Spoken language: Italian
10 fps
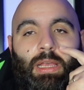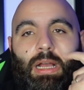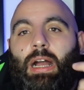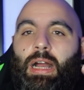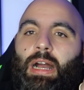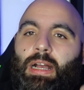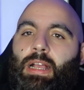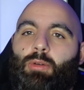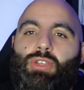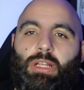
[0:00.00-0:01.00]
ha
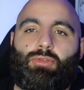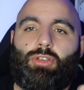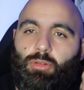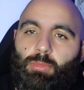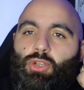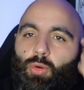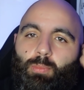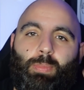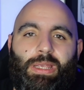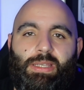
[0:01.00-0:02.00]
causato, secondo me,
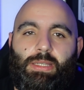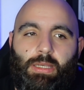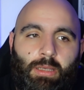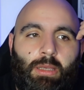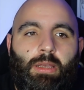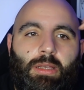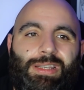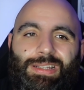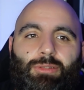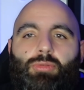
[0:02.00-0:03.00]
scompensi.
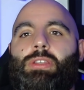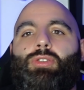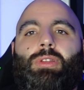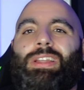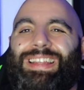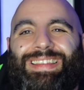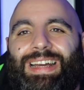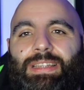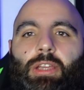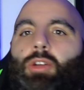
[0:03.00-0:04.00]
C'è stato disordine
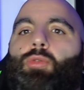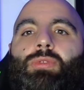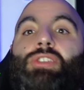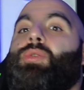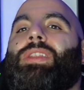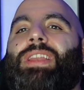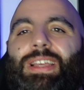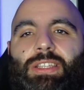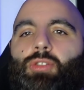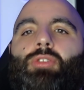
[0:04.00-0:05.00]
tattico e un disordine
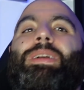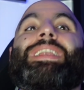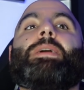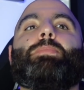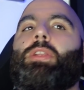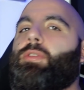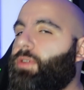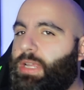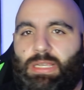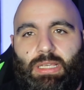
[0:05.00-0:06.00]
che secondo me il Napoli non
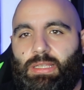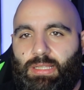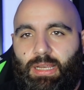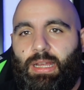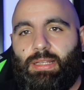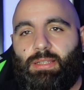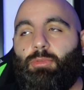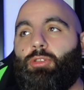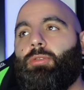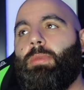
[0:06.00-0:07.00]
riesce a districarsi
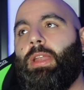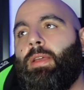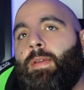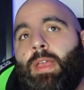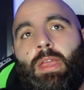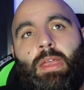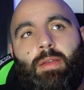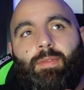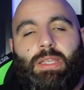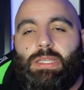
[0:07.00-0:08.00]
molto bene.
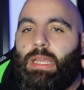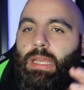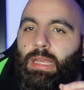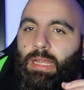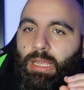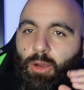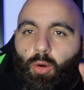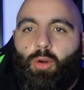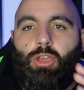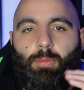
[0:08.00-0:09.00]
Invece,
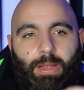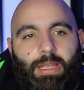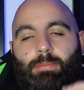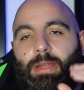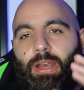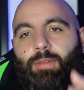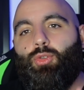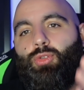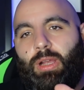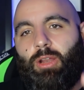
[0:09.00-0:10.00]
occhio perché il Milan ha
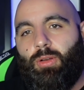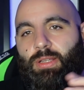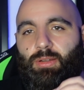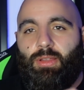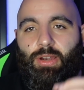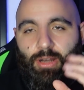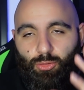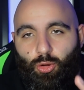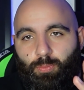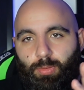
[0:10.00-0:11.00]
avuto anche l'occasione del
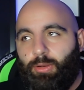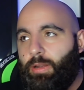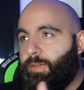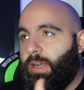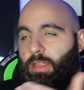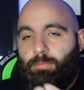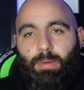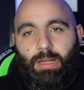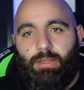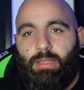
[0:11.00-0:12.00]
raddoppio nel finale di
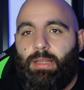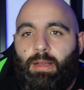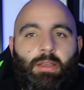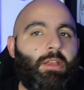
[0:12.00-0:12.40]
partita